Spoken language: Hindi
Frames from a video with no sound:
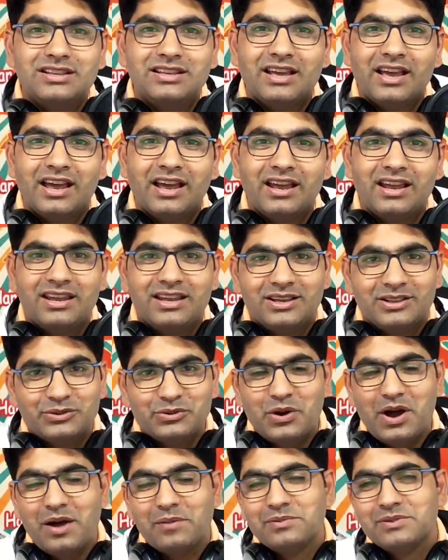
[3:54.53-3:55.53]
दी है
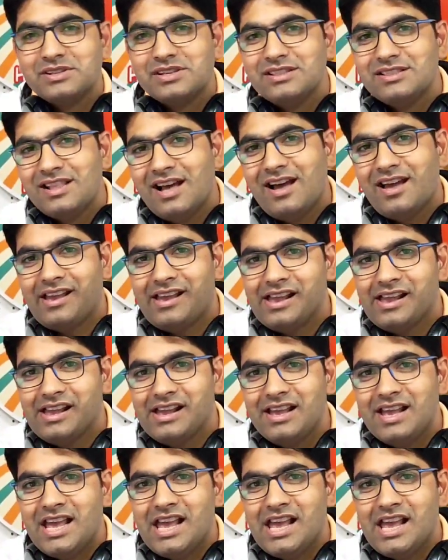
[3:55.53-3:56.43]
तो आप जिंदा हैं